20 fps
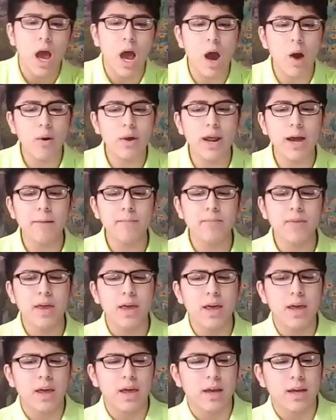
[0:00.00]
Ahora,
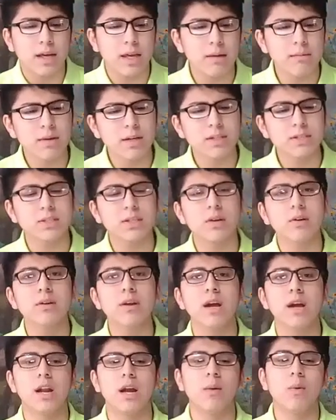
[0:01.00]
¿qué
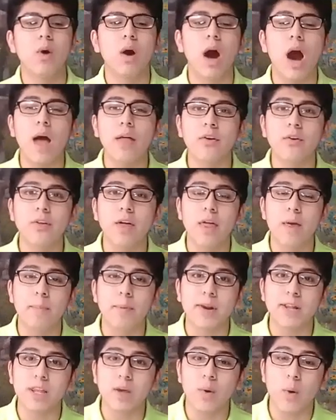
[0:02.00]
menciona el abogado de
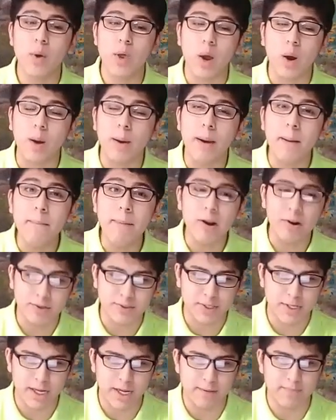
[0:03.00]
Deportivo Villacomba? Lo
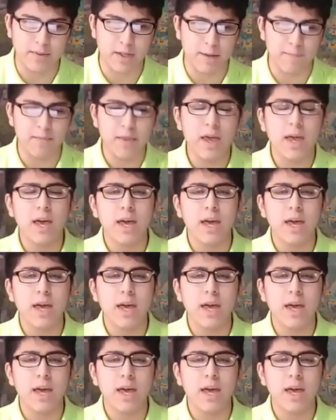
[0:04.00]
siguiente.